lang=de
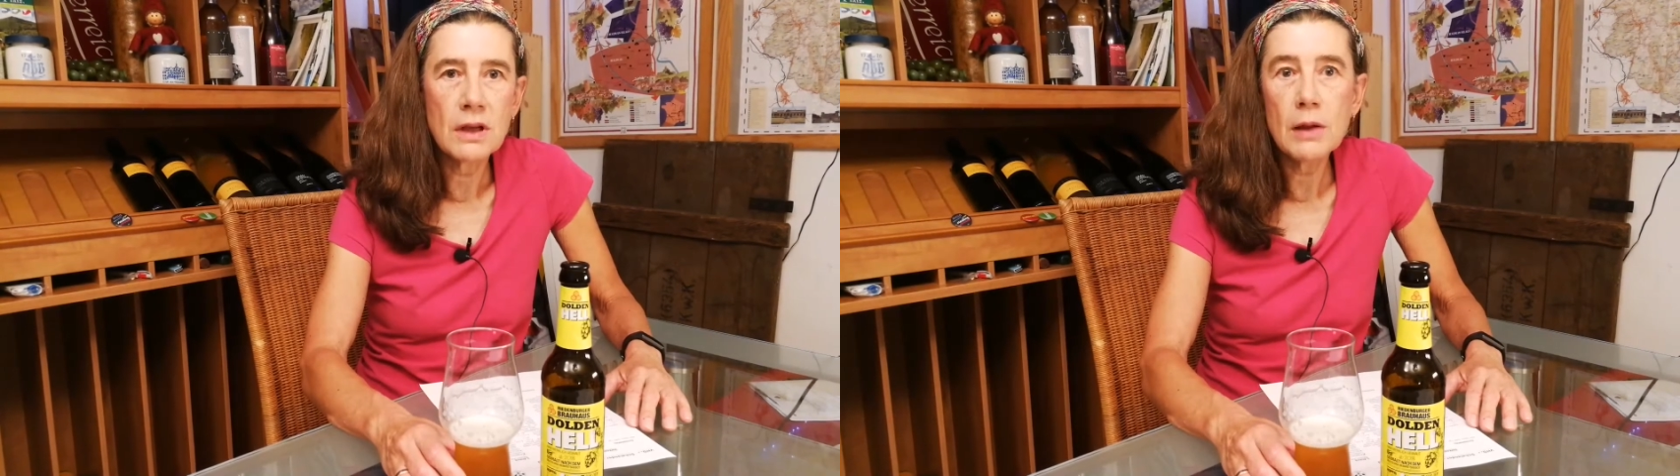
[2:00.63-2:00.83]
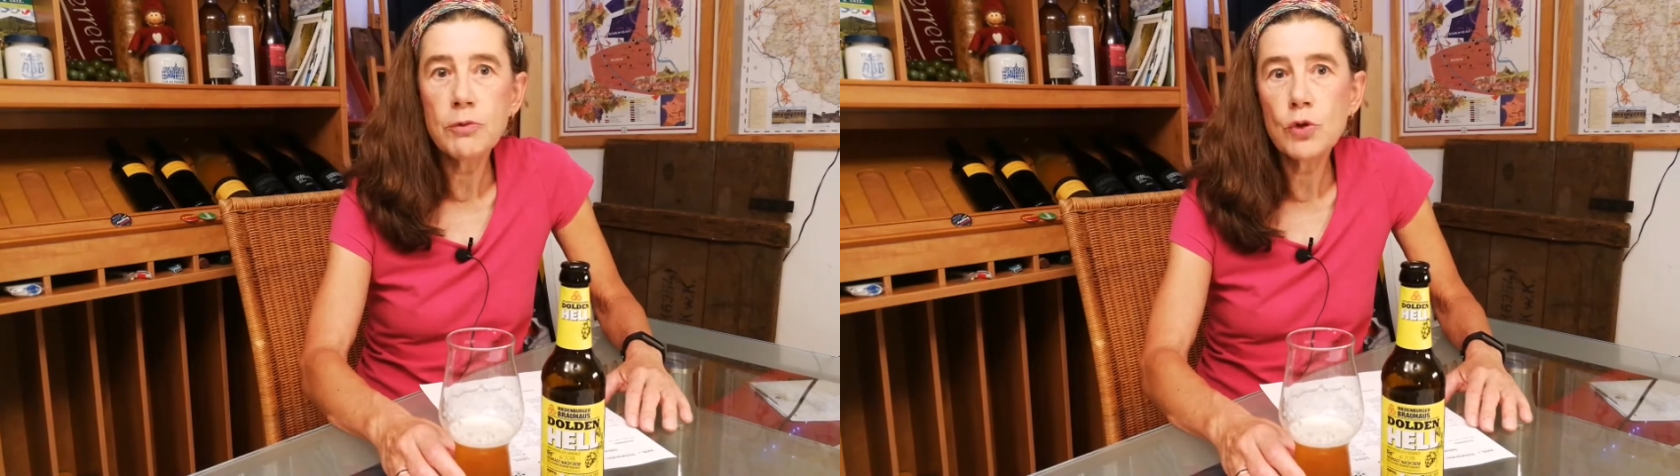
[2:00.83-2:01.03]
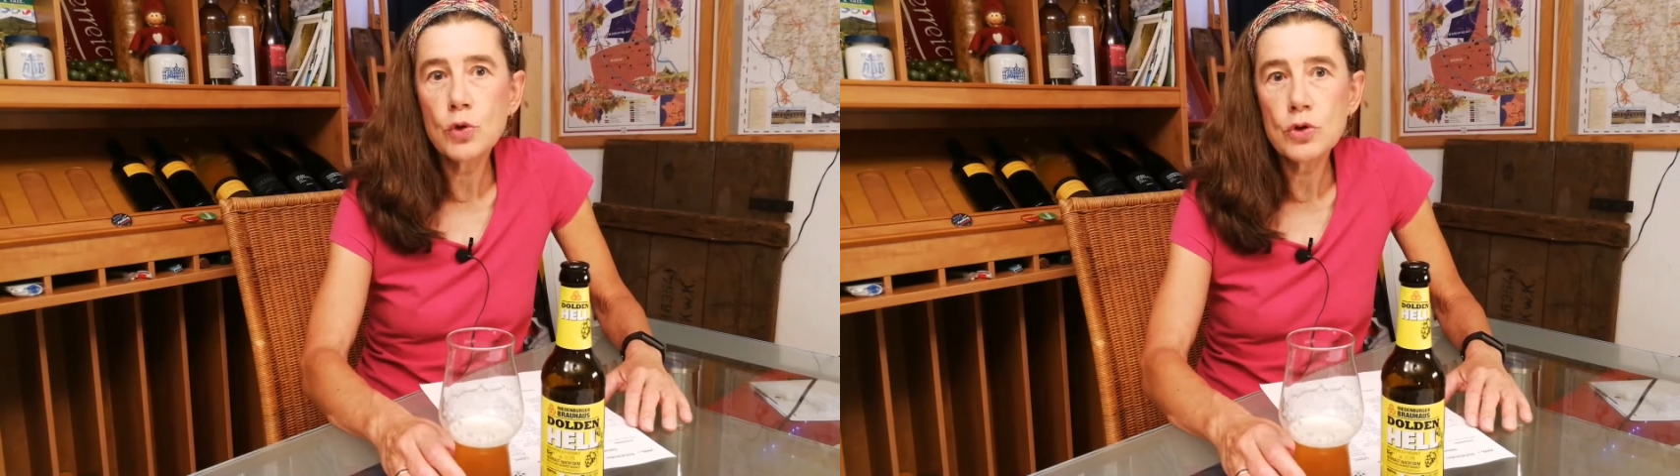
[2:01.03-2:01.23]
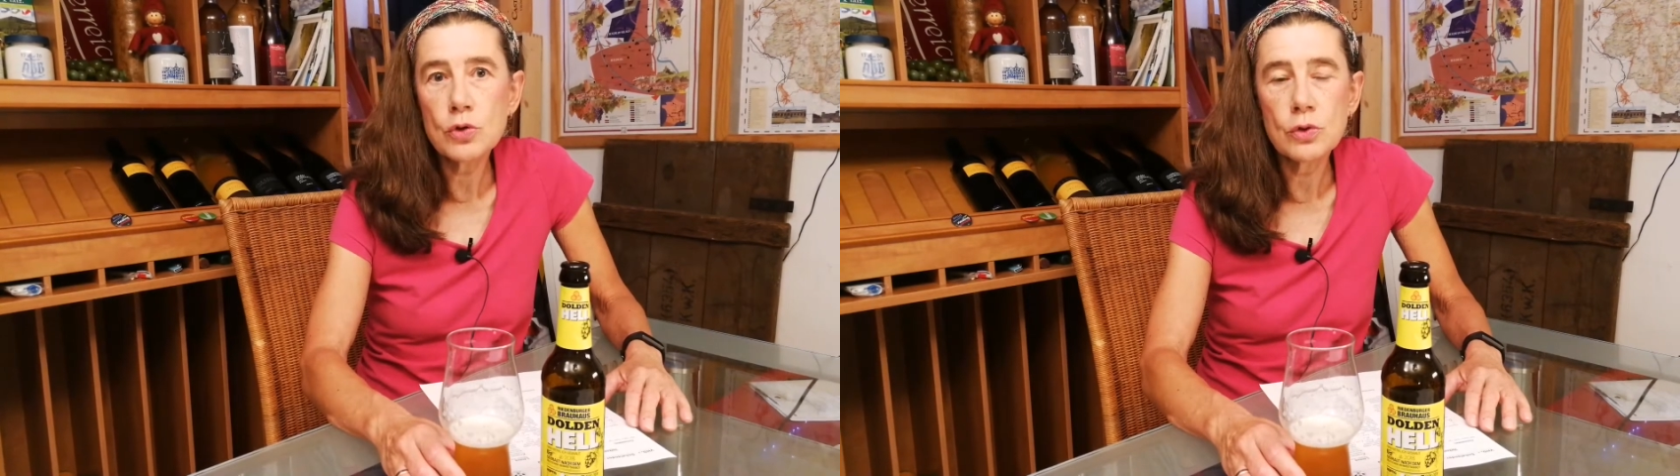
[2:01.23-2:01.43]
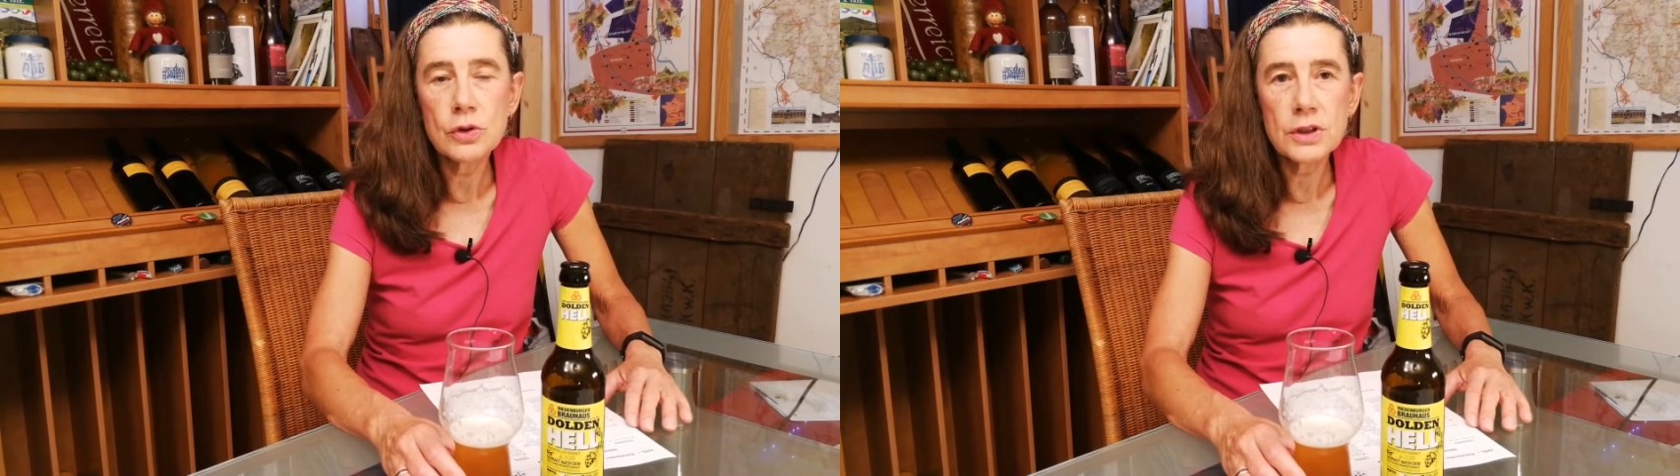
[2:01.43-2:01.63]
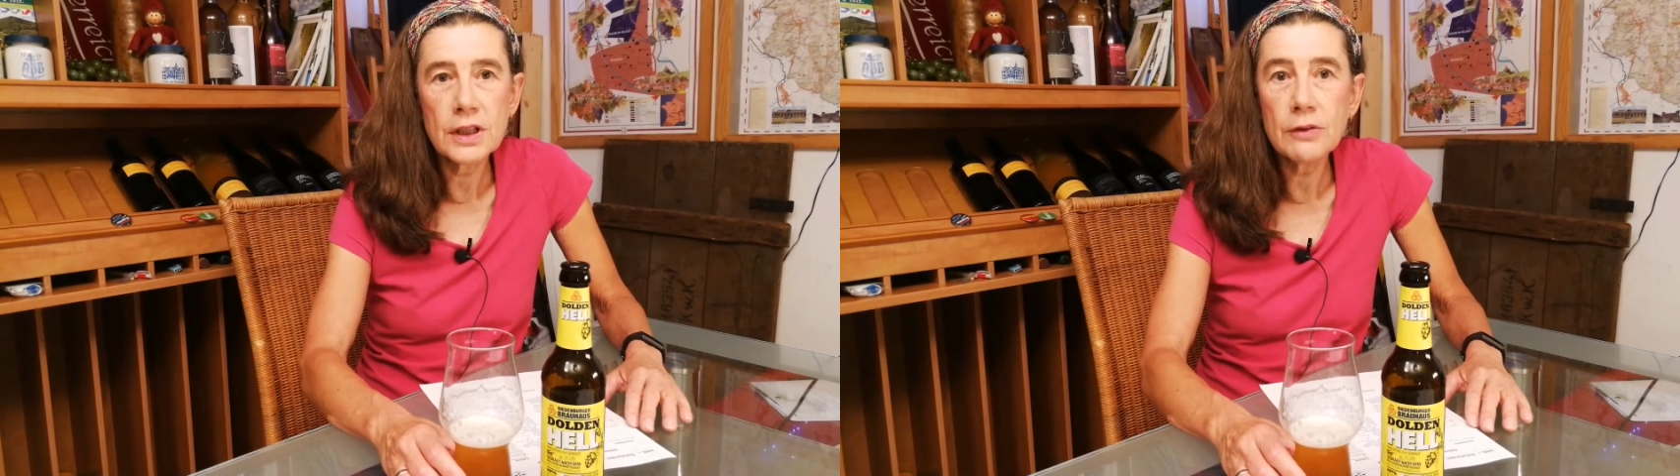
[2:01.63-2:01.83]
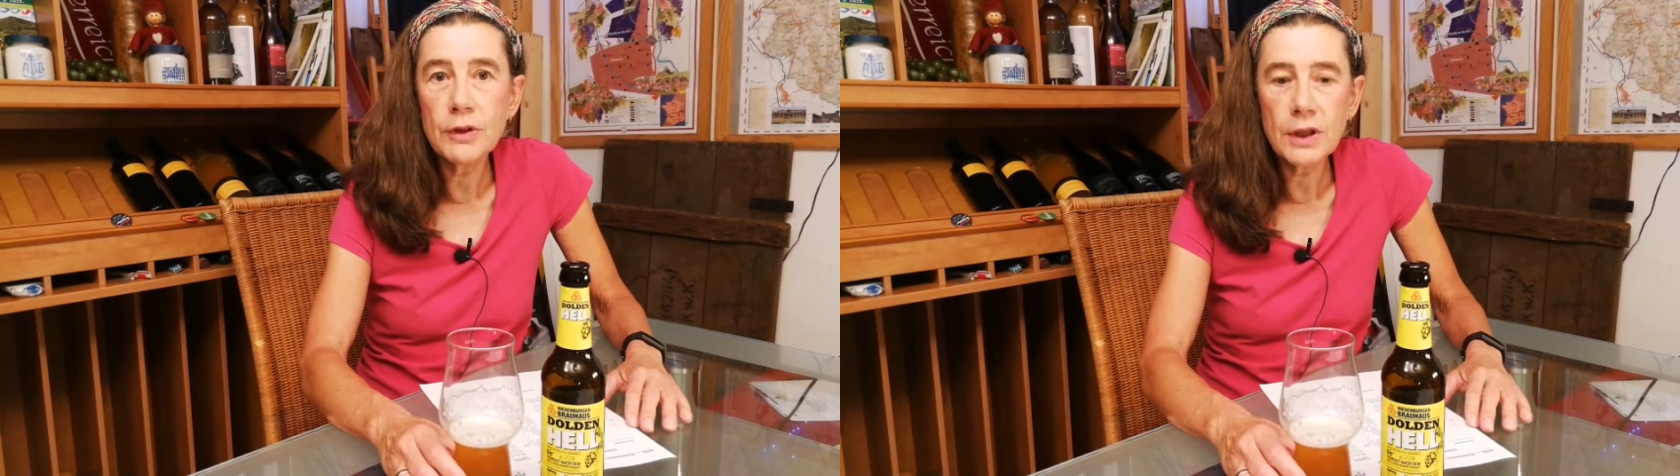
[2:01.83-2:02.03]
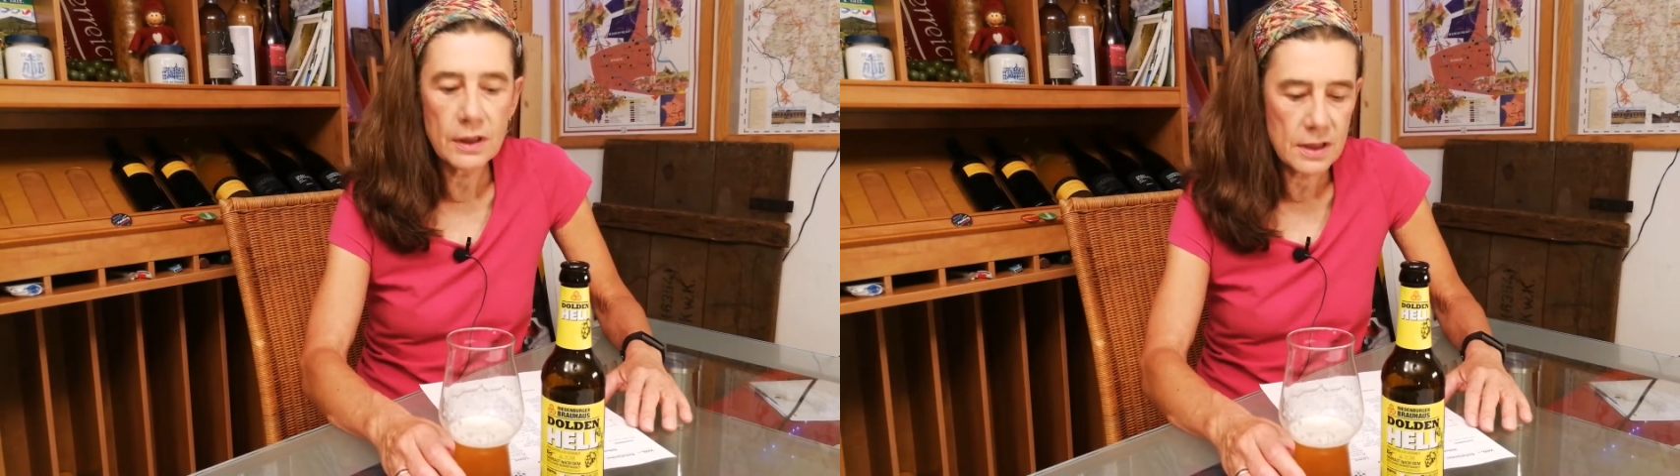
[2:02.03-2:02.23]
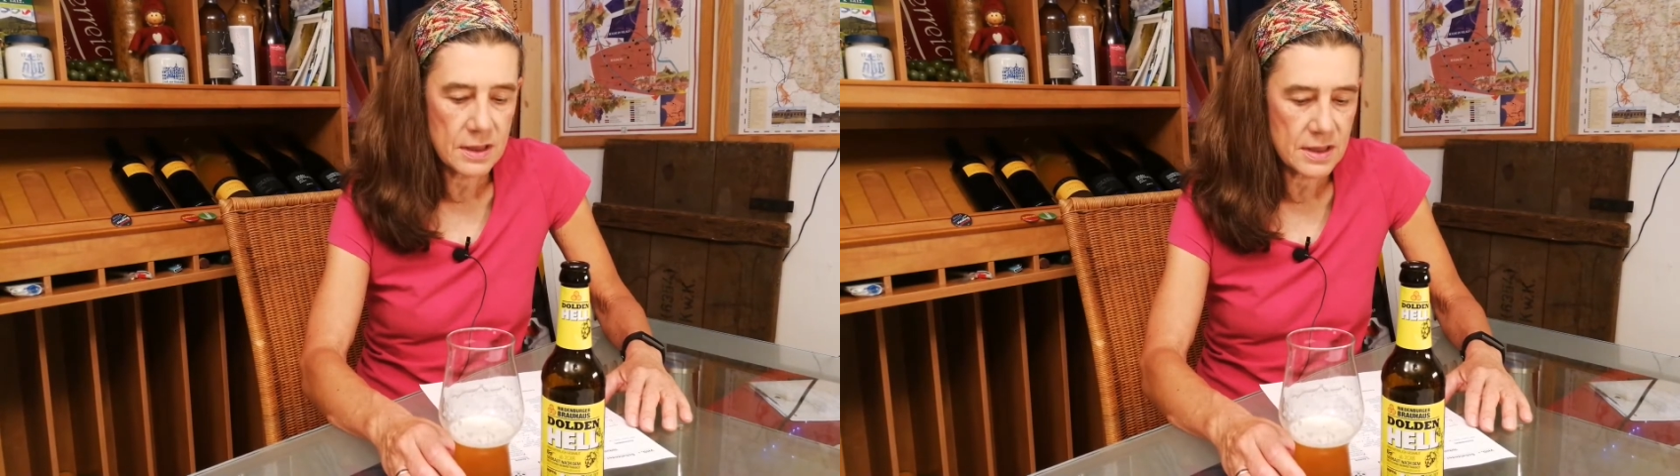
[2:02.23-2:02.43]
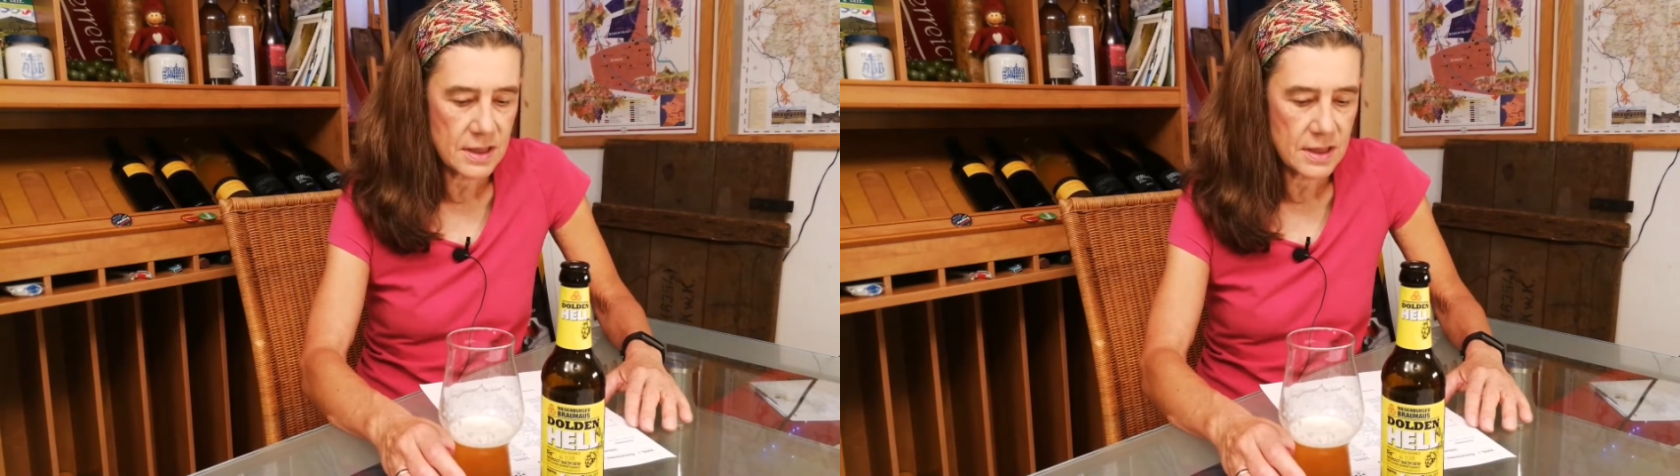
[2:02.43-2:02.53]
Grapefruit und Kiwi in den